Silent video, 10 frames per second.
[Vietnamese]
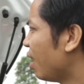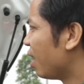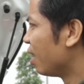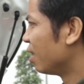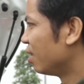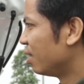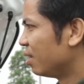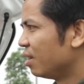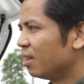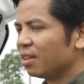là
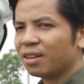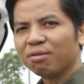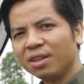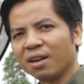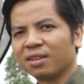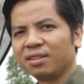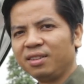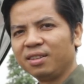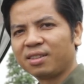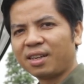không được
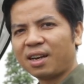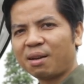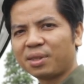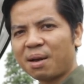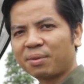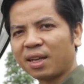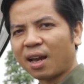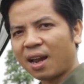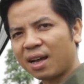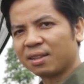như xe lắp ráp tại
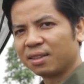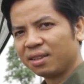Thái Lan.